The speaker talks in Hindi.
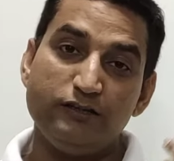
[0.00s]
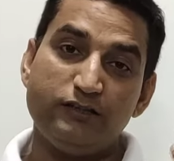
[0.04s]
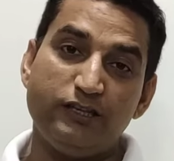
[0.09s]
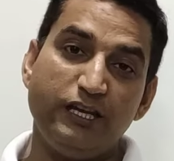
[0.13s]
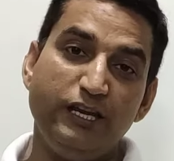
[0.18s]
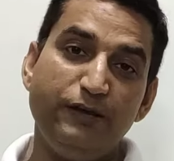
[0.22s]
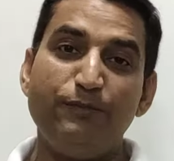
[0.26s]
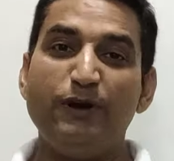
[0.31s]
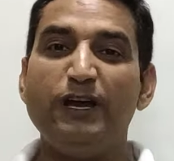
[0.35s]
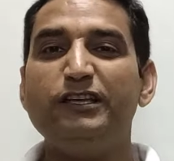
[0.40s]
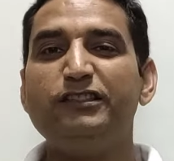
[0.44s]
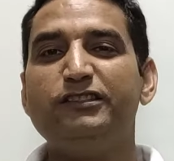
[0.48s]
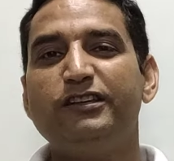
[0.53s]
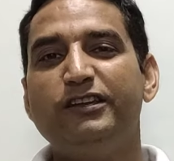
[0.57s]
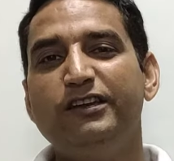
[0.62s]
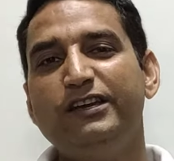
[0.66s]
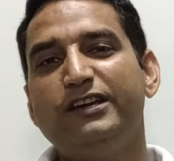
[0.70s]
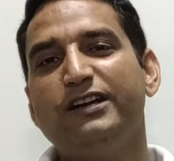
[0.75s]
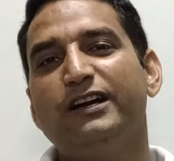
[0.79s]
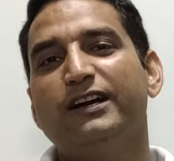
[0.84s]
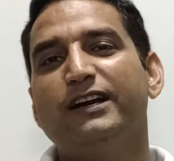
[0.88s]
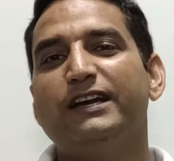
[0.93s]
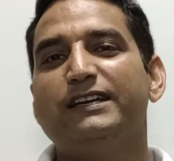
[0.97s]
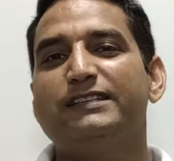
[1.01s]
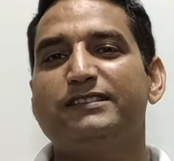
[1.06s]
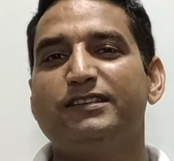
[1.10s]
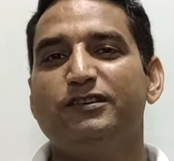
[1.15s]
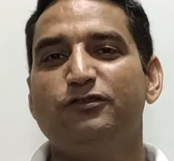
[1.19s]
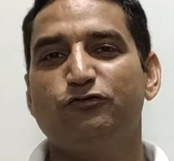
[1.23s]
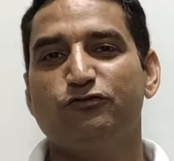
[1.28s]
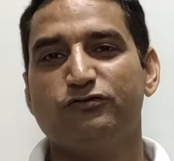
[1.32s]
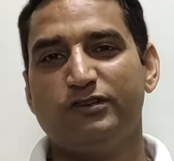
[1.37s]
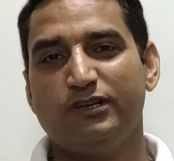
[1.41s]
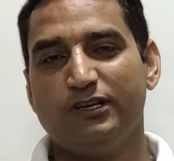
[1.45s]
थ्री बाई थ्री का कैसे
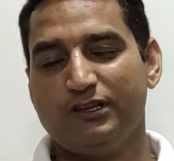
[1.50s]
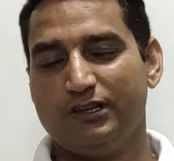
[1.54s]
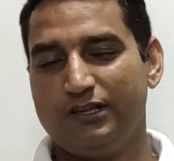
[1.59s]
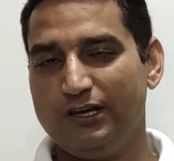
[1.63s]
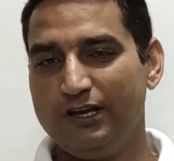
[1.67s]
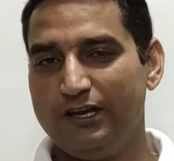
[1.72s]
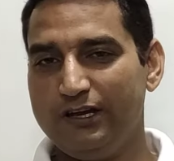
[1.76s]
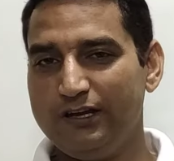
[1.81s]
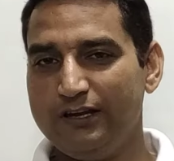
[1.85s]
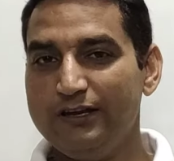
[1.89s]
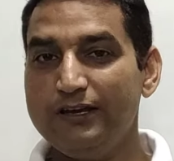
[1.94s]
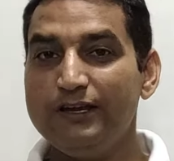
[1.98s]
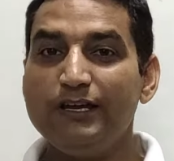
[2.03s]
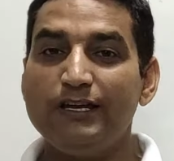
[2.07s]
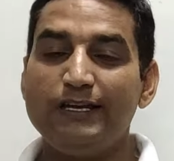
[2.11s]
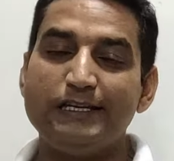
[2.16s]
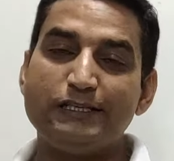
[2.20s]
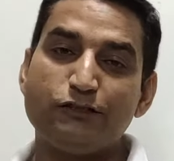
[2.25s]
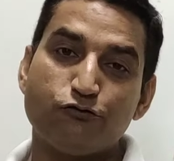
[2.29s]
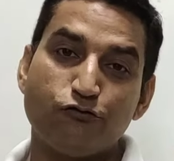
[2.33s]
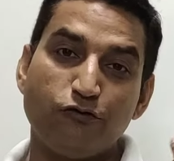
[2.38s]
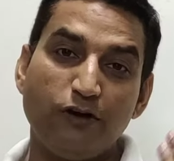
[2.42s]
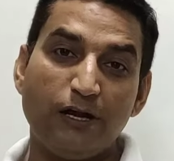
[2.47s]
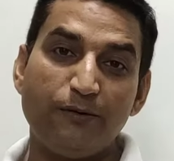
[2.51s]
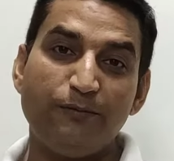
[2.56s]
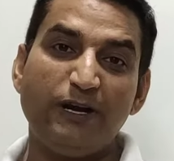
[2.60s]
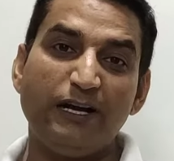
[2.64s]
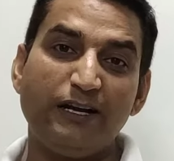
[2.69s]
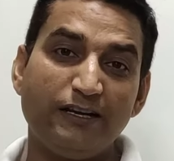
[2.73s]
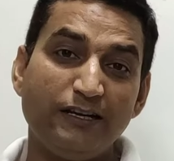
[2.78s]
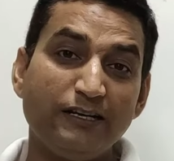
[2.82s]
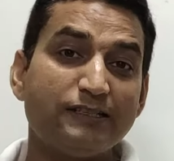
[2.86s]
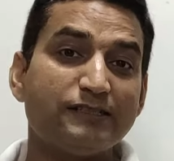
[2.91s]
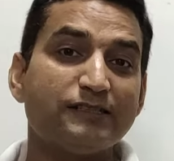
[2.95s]
हो सकता है स्क्वायर
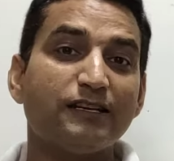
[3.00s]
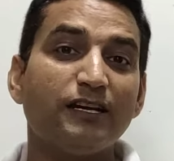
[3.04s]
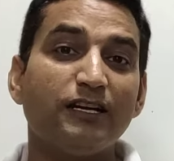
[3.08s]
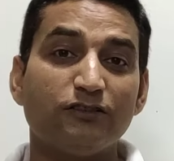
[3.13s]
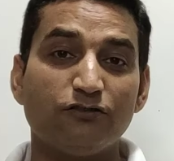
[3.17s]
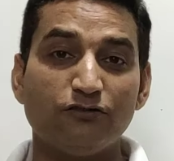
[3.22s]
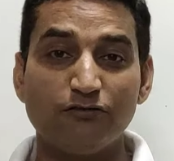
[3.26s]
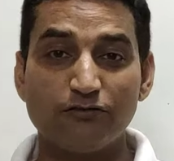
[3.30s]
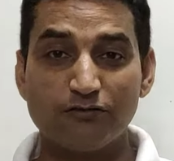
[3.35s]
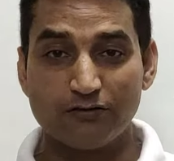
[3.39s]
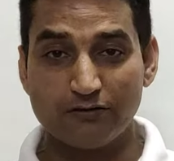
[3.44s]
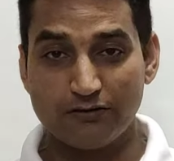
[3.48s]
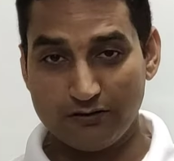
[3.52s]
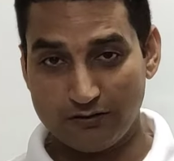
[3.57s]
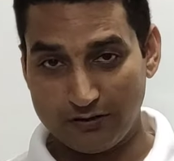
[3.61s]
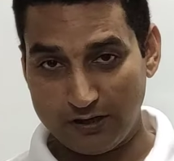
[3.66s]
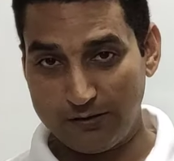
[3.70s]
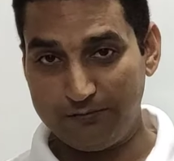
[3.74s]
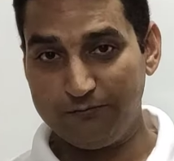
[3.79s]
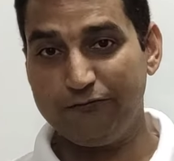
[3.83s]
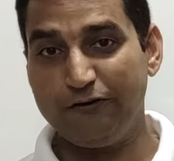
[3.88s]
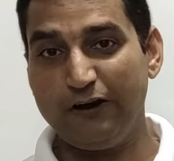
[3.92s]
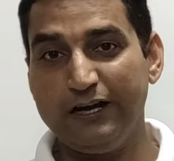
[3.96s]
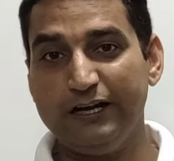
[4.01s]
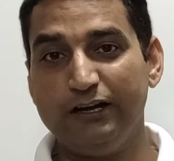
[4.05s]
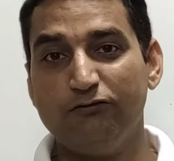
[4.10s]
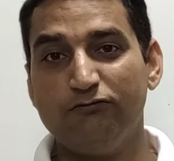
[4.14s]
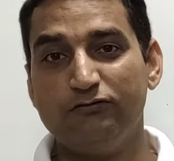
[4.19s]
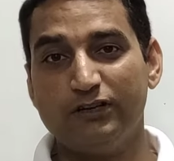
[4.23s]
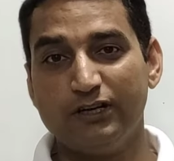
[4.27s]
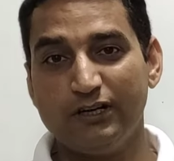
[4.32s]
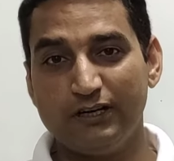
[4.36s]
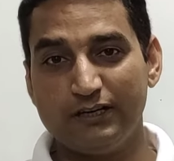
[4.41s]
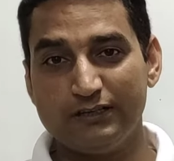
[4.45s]
मैट्रिक्स का तो हम फाइंड
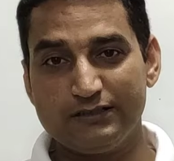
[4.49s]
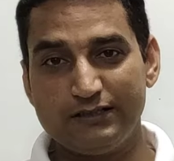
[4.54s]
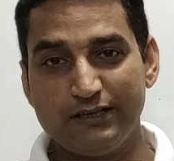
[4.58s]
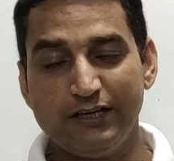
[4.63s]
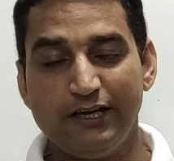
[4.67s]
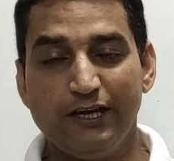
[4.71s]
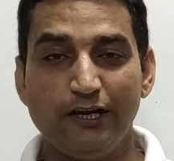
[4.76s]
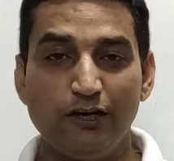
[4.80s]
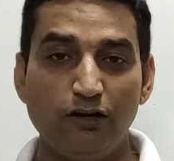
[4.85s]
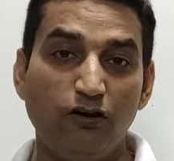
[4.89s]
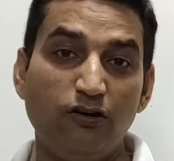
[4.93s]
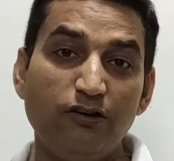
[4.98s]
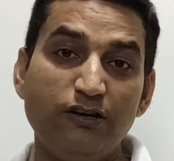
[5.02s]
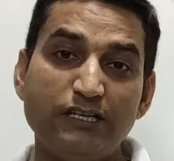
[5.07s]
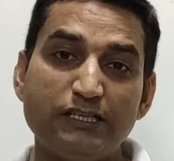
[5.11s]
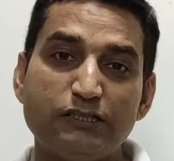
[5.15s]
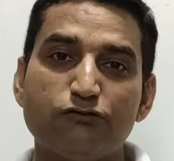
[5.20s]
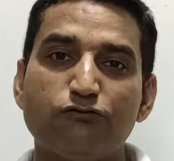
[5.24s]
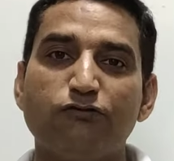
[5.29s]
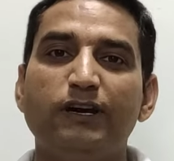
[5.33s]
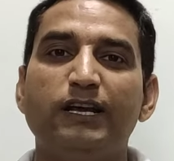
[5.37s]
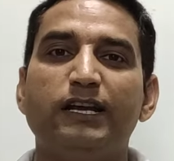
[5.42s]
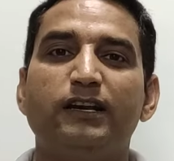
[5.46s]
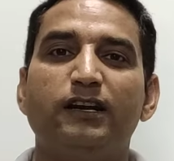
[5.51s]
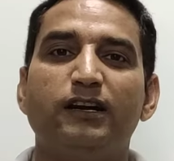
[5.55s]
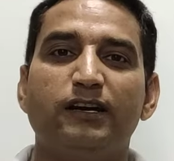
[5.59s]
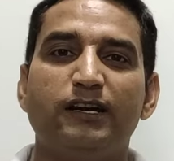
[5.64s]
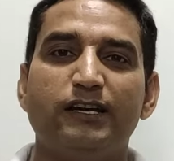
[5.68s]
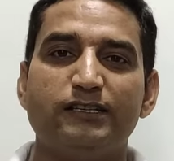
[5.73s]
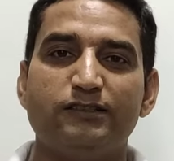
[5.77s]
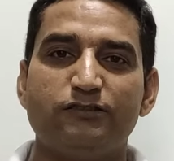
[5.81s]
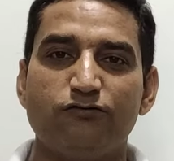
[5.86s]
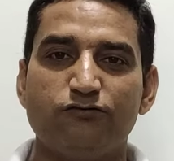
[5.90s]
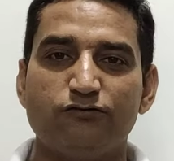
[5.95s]
आउट करना सीख गए नॉन स्क्वायर का
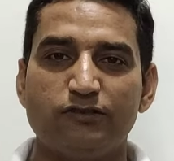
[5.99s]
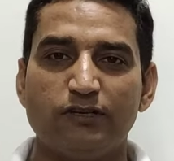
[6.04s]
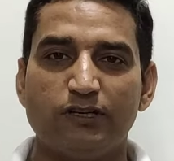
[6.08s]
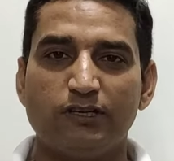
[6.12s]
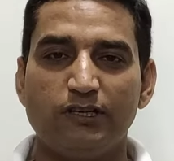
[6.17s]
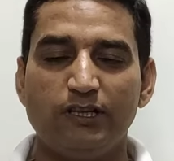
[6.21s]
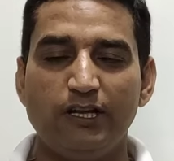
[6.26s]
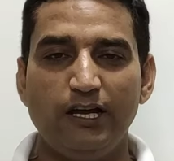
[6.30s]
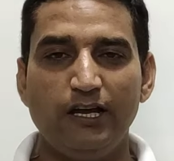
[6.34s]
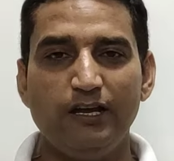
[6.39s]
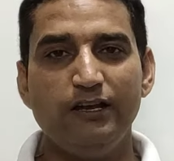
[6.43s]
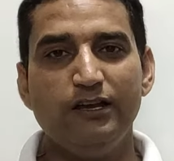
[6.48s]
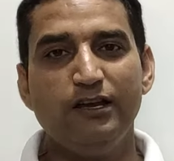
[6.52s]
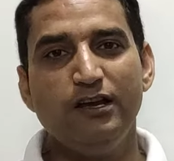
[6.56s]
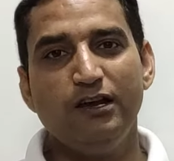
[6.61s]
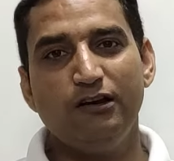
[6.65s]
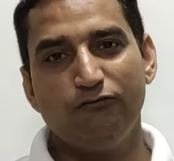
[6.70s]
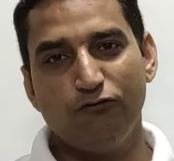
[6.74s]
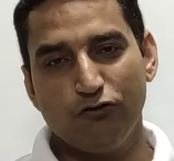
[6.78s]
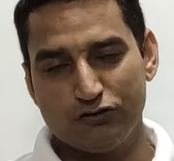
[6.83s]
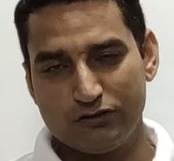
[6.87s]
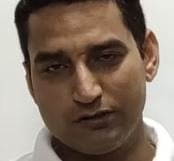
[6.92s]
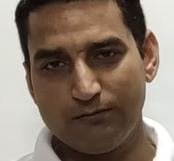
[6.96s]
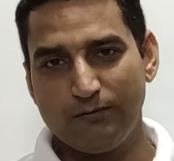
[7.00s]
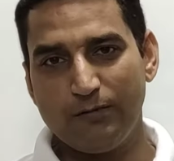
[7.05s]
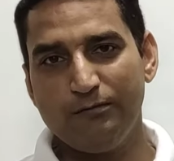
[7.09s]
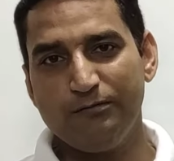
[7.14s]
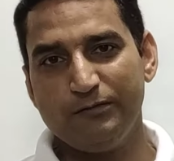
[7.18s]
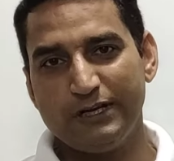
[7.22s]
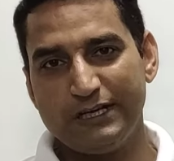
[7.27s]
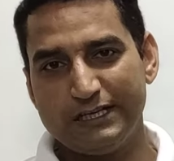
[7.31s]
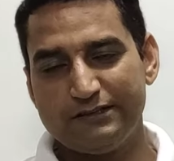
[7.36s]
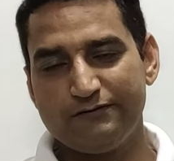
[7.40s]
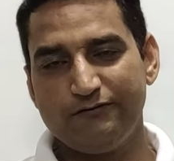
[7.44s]
कैसे हो सकता है वो सब
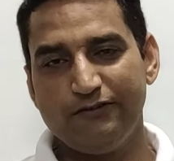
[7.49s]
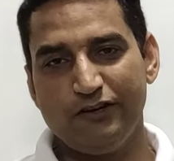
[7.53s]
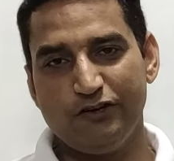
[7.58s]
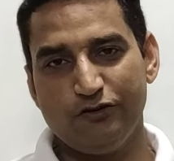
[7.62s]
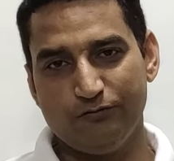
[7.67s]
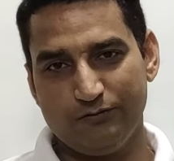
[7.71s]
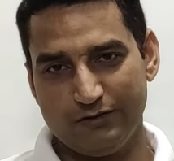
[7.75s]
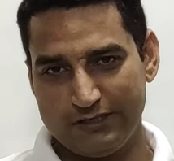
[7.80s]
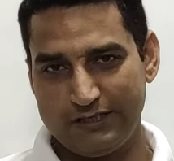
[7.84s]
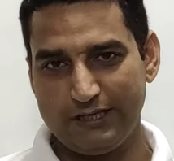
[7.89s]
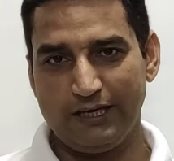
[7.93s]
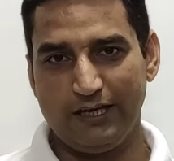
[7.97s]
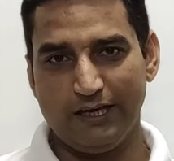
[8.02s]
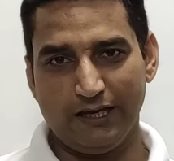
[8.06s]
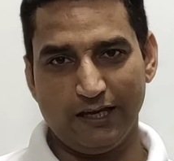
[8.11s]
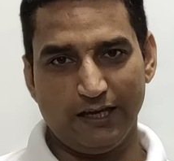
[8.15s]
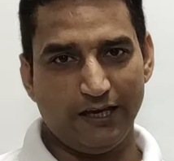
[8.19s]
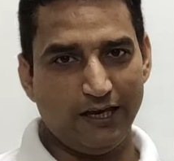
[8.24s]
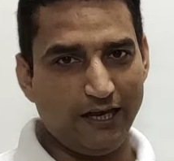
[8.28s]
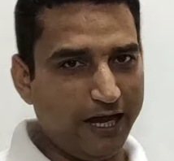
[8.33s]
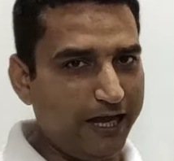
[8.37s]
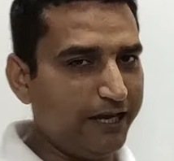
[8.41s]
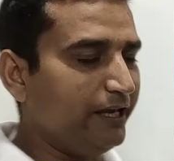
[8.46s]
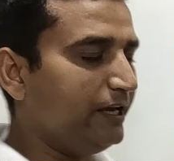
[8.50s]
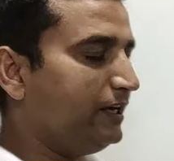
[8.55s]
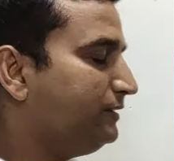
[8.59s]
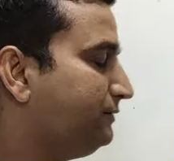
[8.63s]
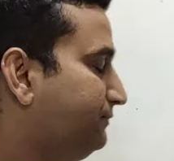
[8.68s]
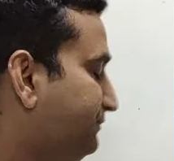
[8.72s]
हम इस वीडियो में सीखेंगे आइए